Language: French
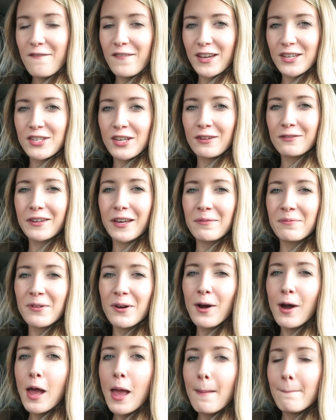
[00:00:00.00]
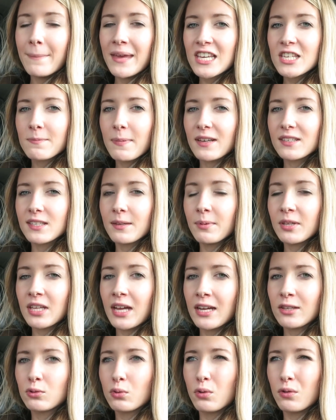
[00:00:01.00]
Fait que je le ferai pas. Mais je pensais
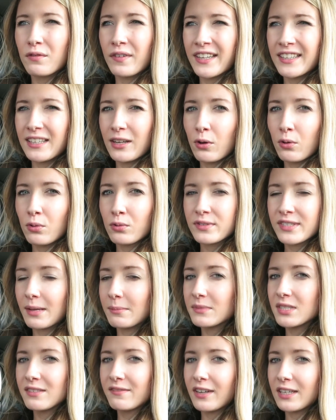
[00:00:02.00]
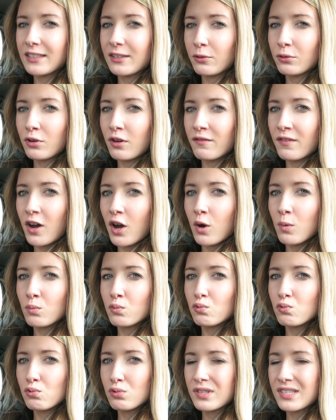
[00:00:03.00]
peut-être au 21, samedi 21
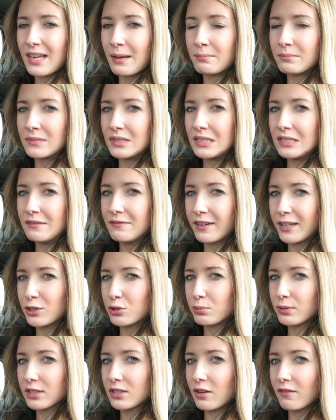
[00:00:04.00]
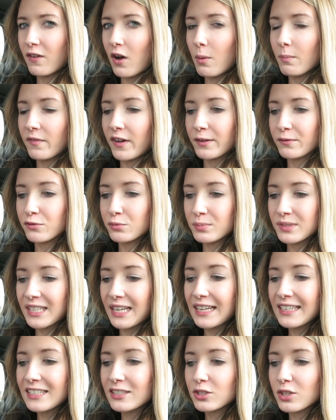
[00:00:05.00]
novembre ou samedi 28 novembre. Fait que vous me
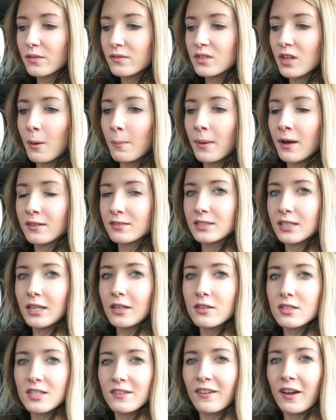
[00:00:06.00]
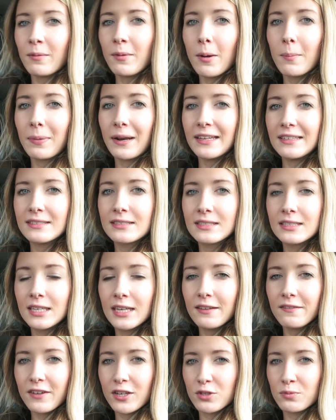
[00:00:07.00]
direz qu'est-ce que vous en pensez. Là, j'ai vraiment plein
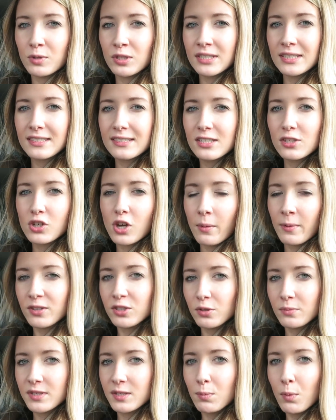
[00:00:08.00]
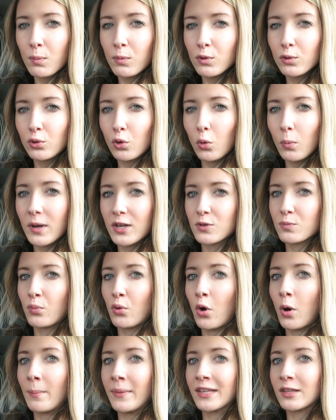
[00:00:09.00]
d'idées. Fait que je me dis que si je commence un petit peu plus tôt, ben, je
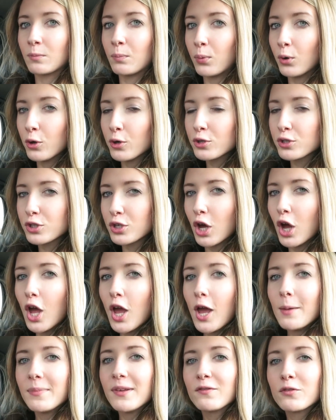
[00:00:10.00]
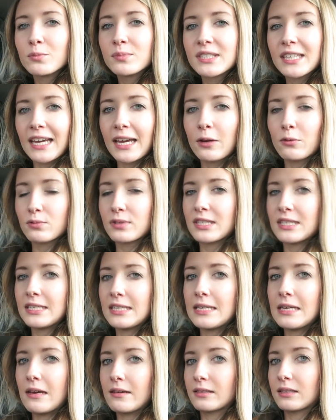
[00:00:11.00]
peux en mettre plus. Puis vous me direz
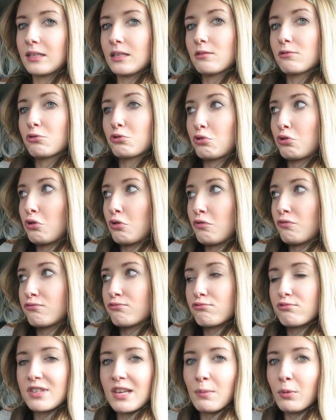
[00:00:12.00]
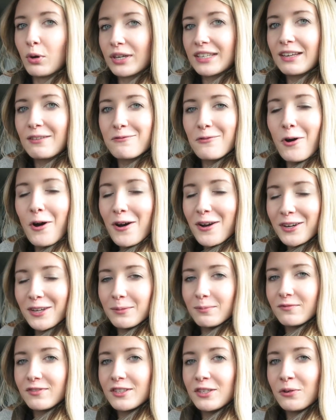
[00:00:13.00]
aussi euh, qu'est-ce que vous aimeriez voir
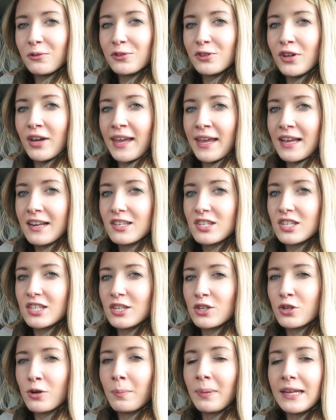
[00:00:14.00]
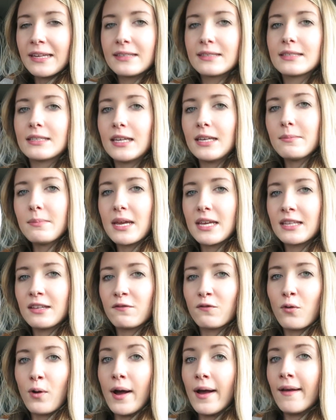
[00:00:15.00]
comme vidéo de Noël. J'ai déjà plein d'idées, mais
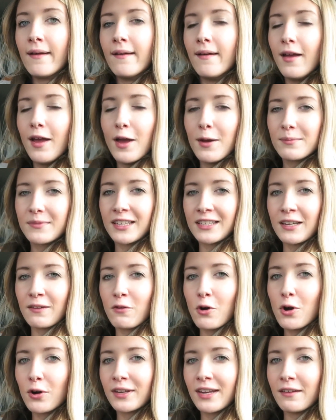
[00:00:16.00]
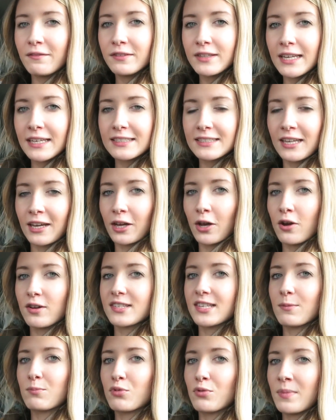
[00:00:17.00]
des fois, euh, peut-être avoir un avis
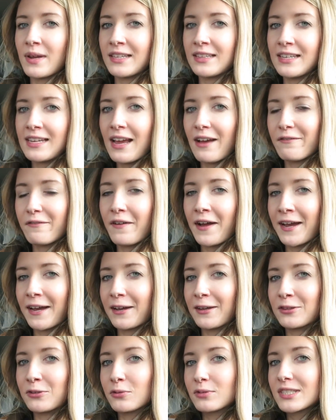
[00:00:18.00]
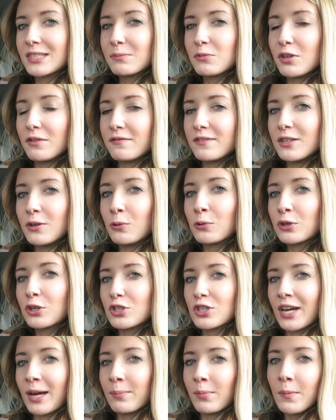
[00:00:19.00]
d'extérieur, ça peut m'aider à faire euh, d'autres types de vidéos
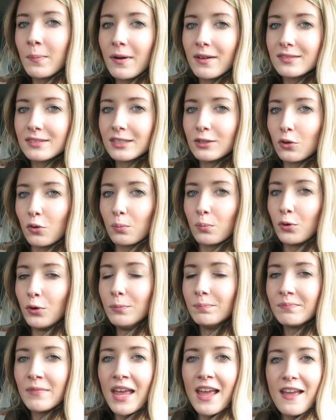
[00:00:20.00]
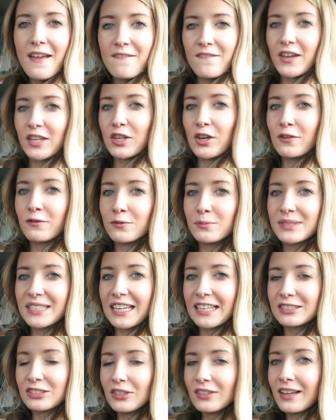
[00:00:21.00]
que j'aurais pas pensé non plus. Fait que vous me
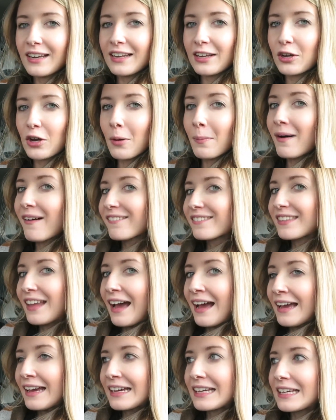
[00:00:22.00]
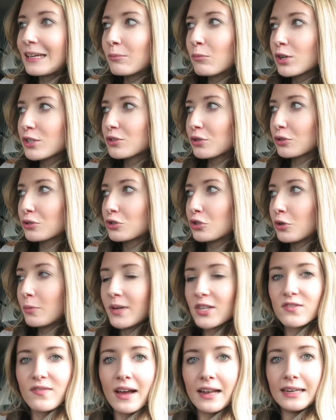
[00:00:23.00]
direz ça dans les commentaires et moi sur ce,
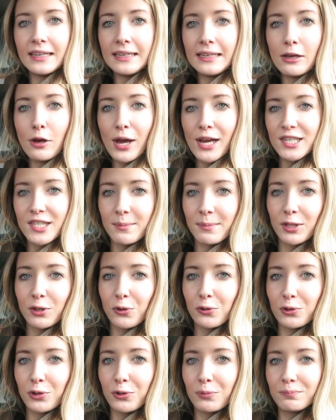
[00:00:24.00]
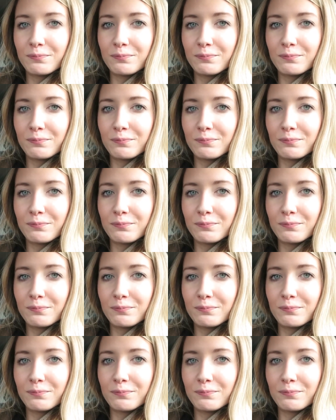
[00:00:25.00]
ben, je vais aller euh, acheter mes trucs.